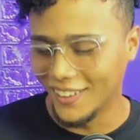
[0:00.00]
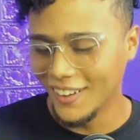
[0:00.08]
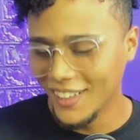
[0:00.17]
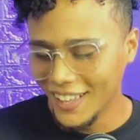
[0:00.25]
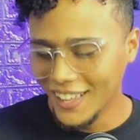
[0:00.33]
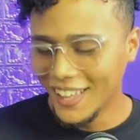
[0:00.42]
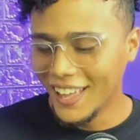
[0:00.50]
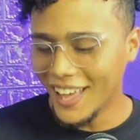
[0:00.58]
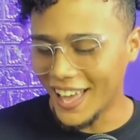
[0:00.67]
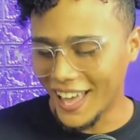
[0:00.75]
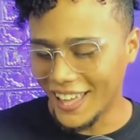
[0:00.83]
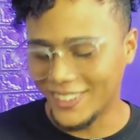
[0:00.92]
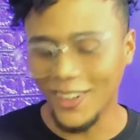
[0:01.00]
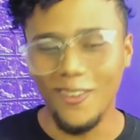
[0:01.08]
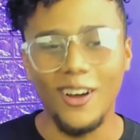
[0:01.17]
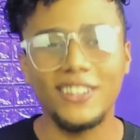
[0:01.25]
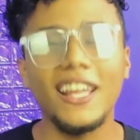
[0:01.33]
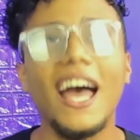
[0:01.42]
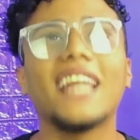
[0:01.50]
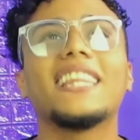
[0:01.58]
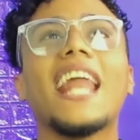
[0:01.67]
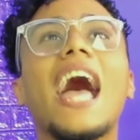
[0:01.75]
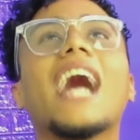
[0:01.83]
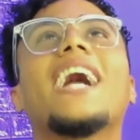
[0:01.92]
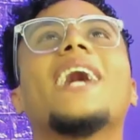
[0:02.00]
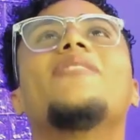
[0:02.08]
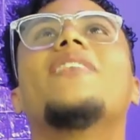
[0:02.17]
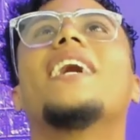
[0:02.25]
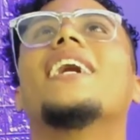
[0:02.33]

Eso, o sea, tráquenme.